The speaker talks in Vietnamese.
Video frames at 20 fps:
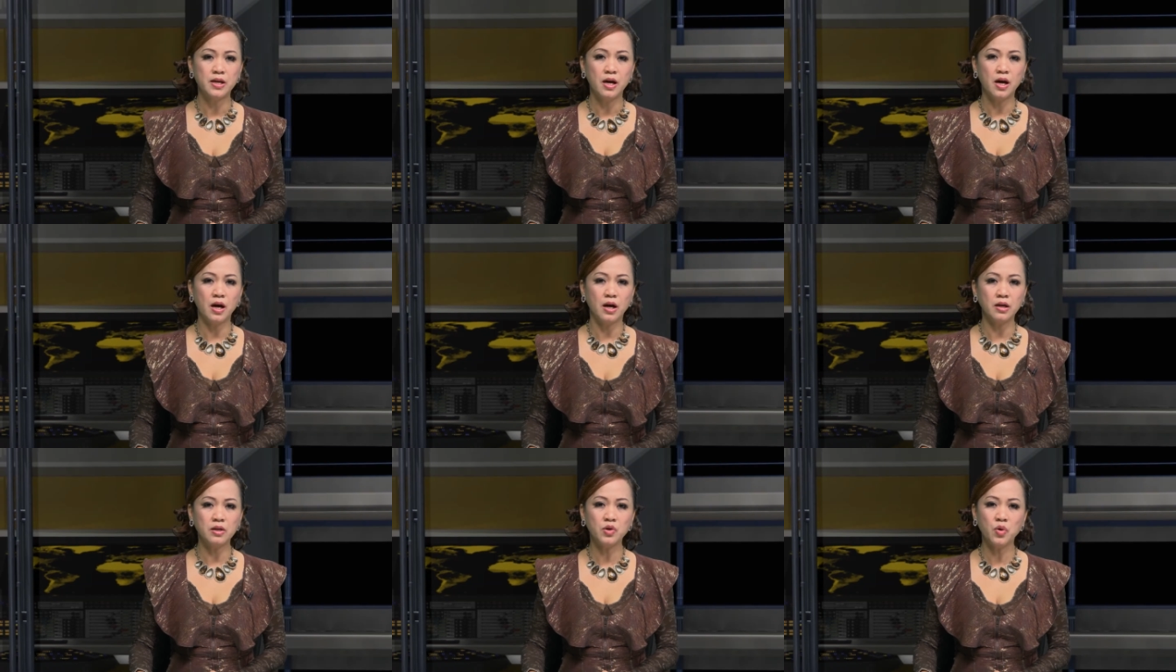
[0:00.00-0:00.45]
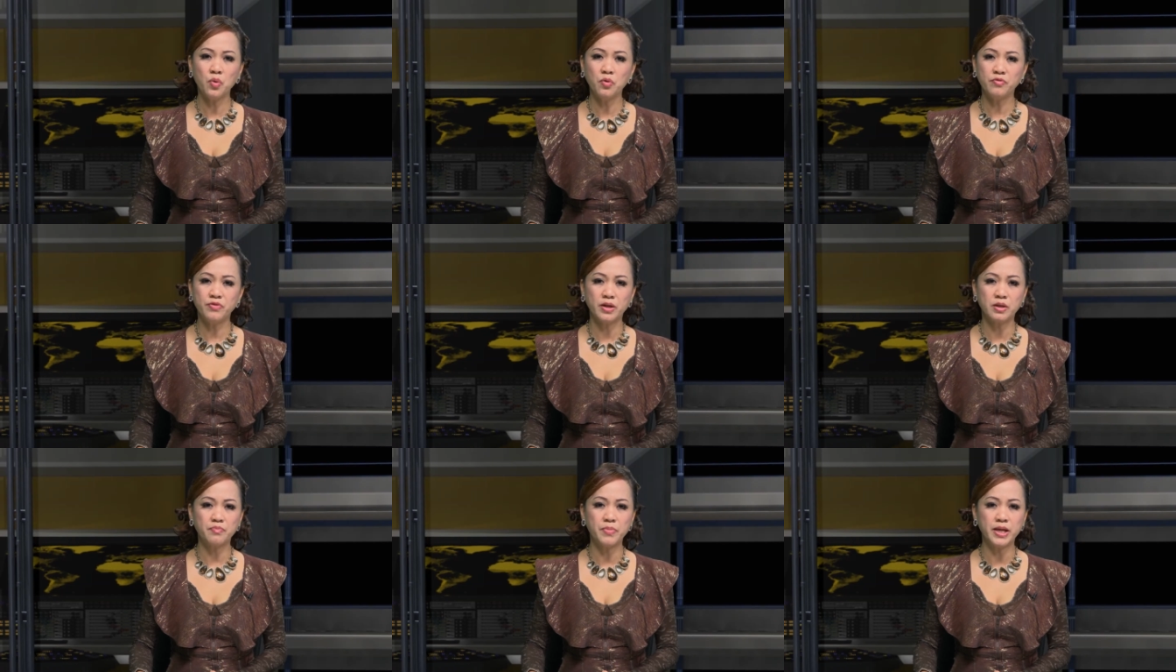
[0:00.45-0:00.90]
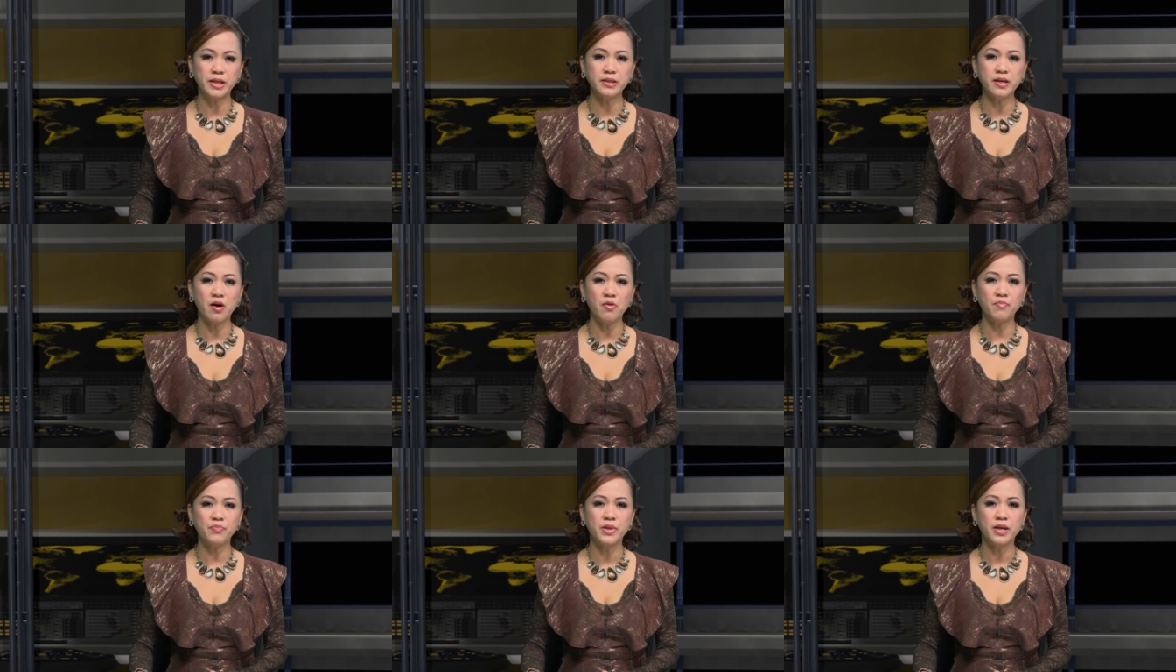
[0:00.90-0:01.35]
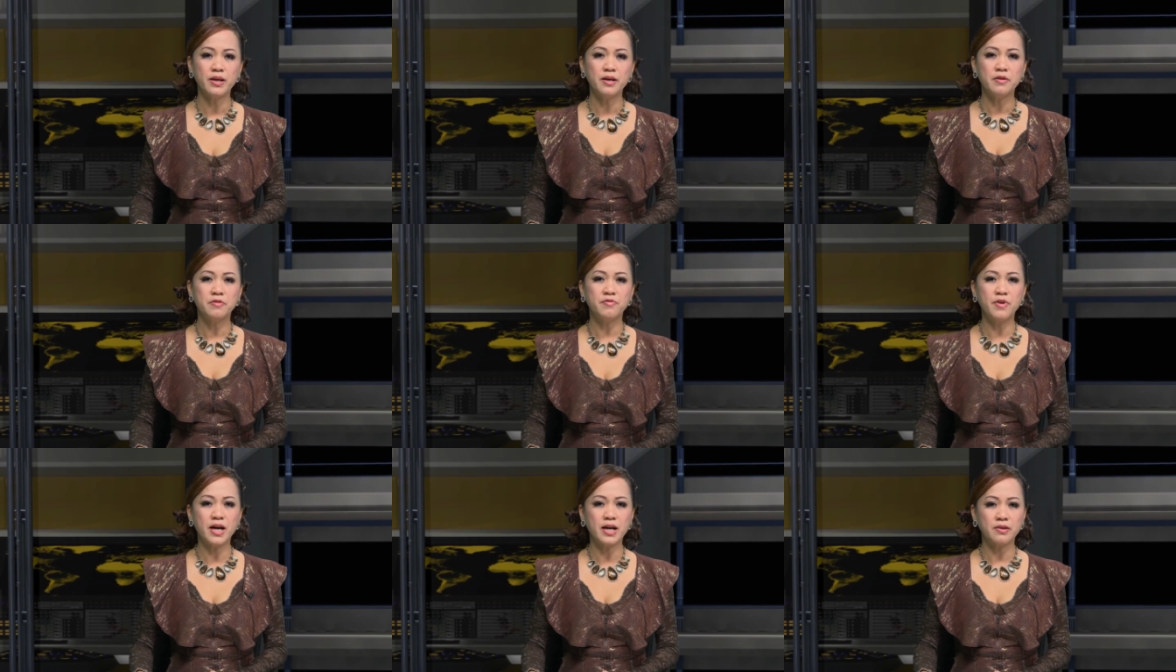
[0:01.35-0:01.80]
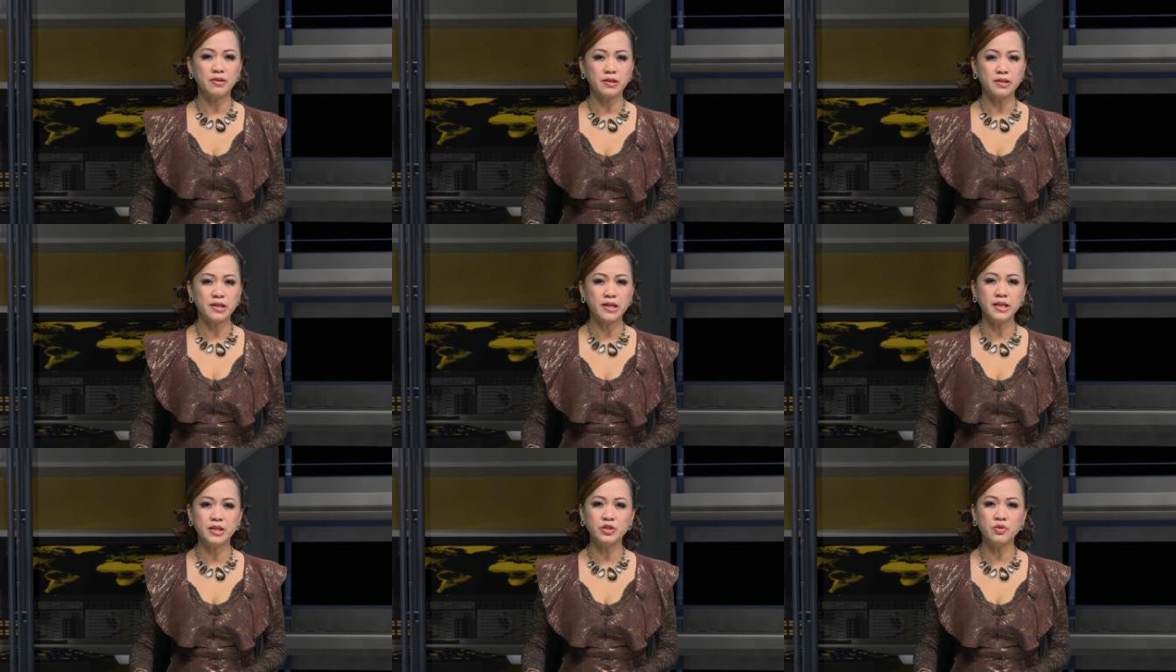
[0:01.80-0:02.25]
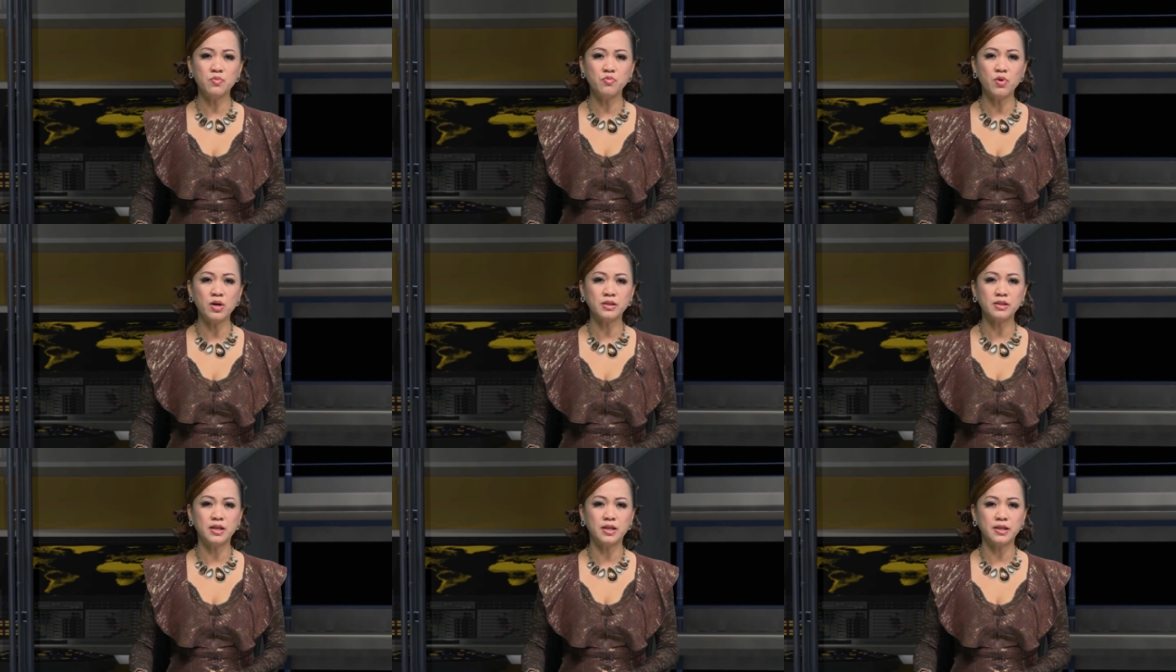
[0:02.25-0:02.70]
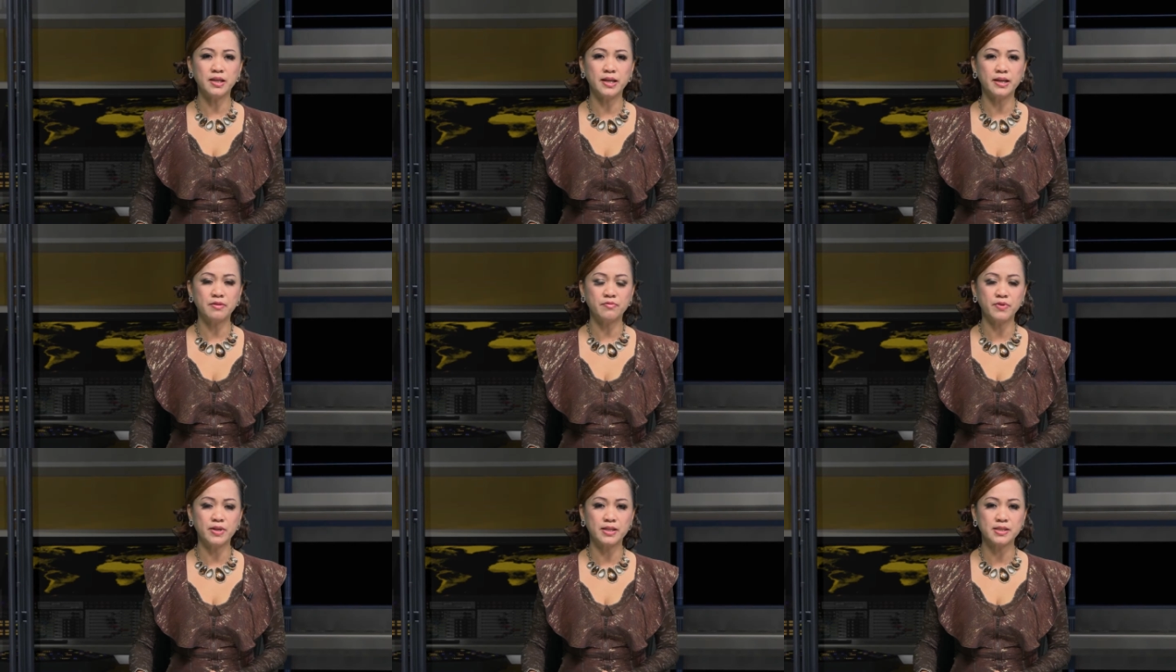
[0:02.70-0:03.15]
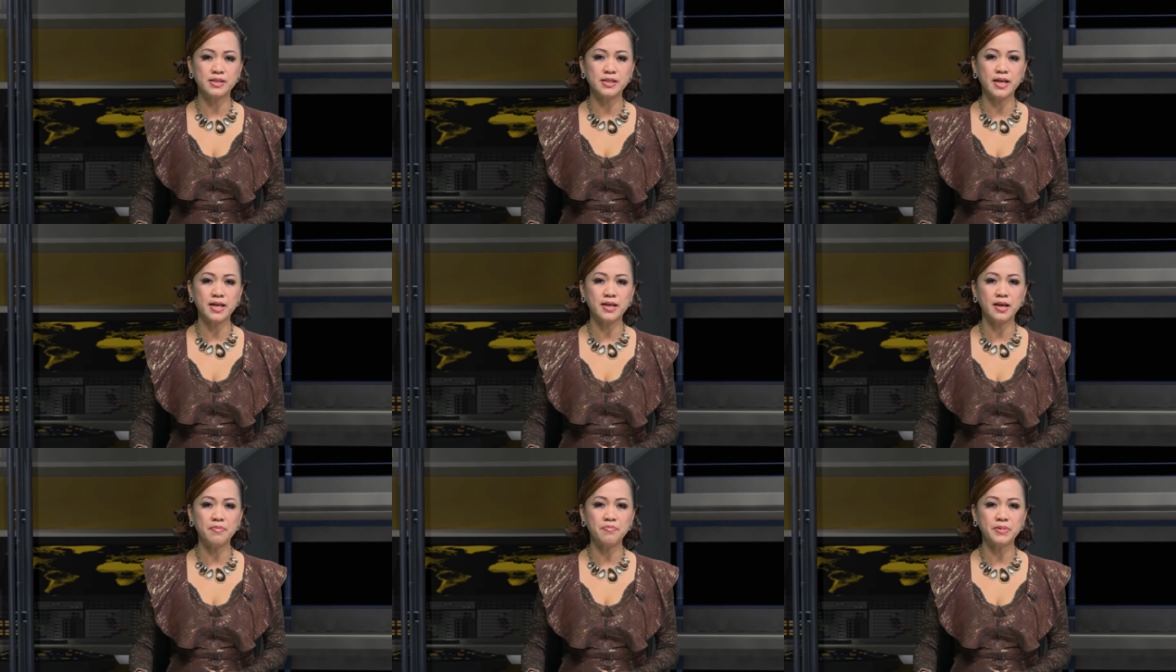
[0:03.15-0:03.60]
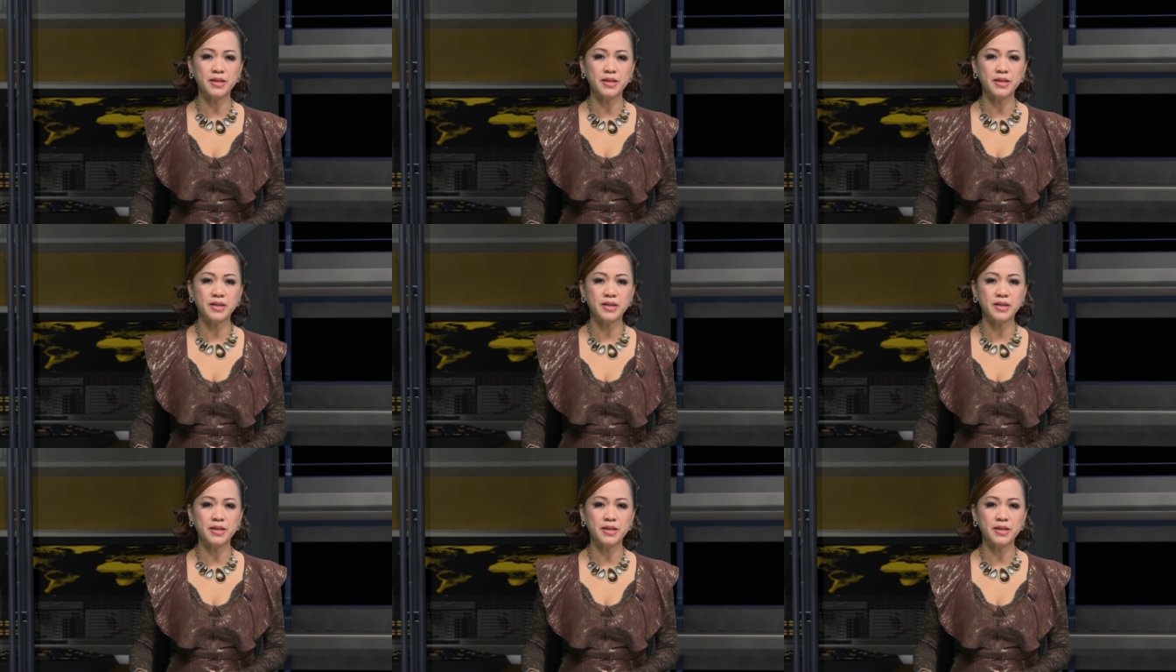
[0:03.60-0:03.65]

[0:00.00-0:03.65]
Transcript: ở khu vực Biển Đông và khi Trung Quốc thực hiện việc xây lắp